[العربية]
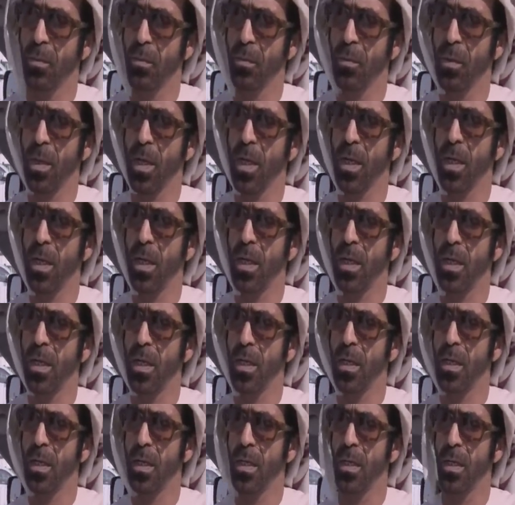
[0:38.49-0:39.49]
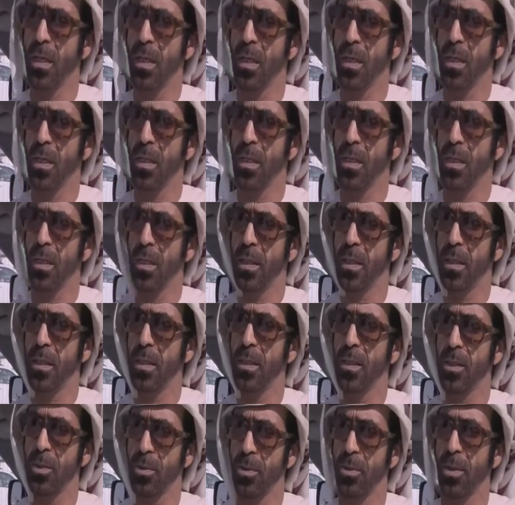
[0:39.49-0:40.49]
والله
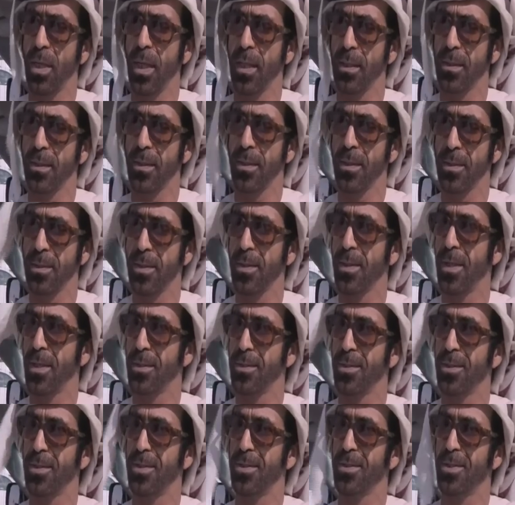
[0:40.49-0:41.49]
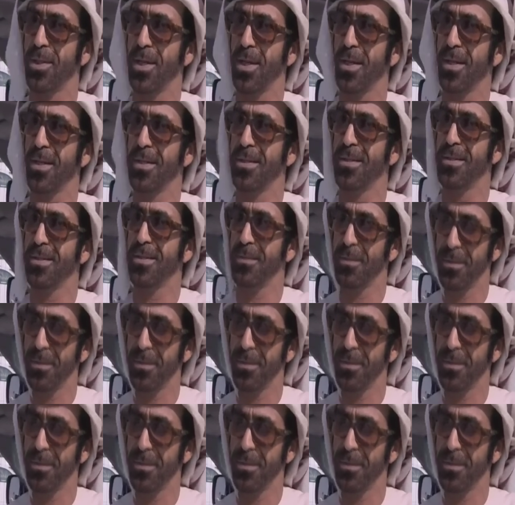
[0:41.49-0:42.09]
لكل حادثه حديث ان شاء الله.